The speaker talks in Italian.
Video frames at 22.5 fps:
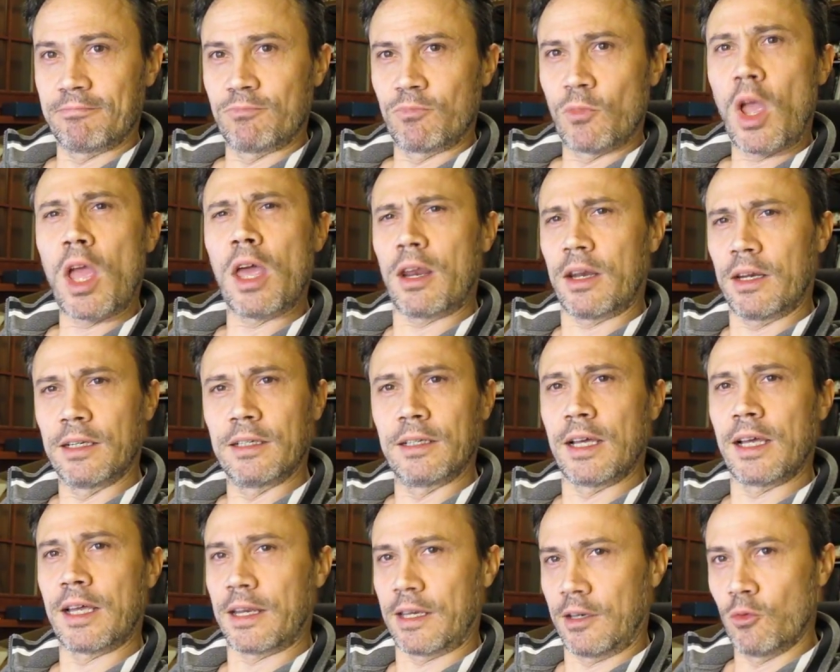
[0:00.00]
era
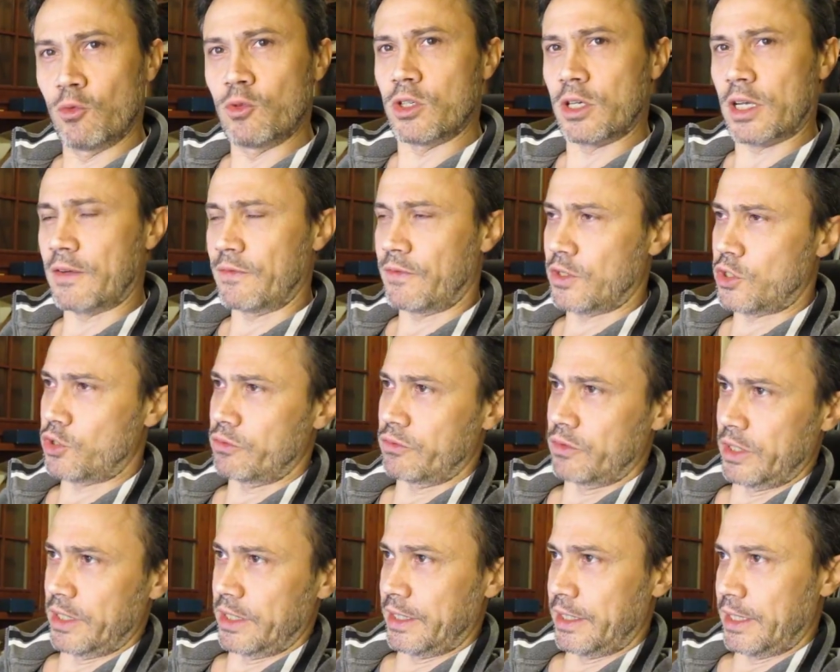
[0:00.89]
una rinuncia che faccio
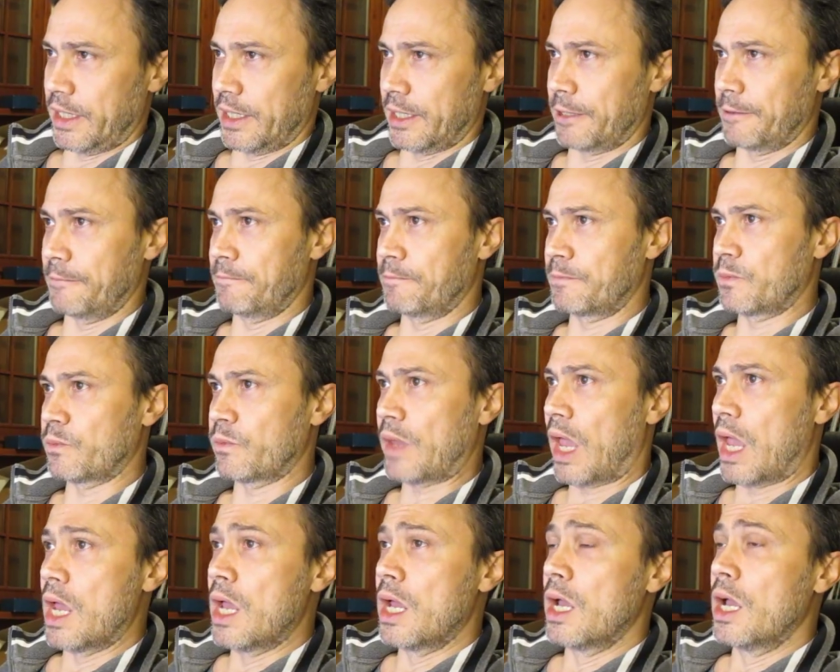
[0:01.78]
volentieri.
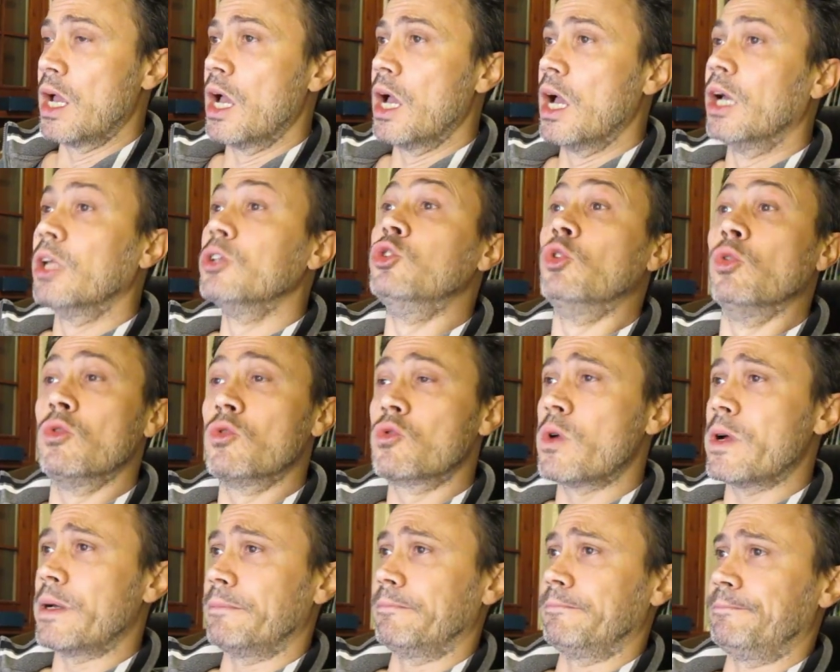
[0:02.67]

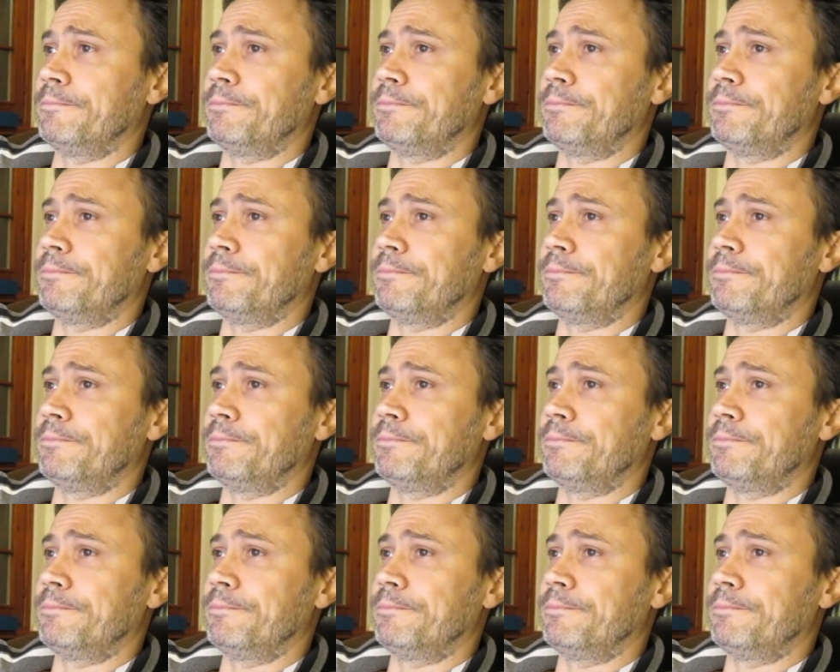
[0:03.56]
Dunque,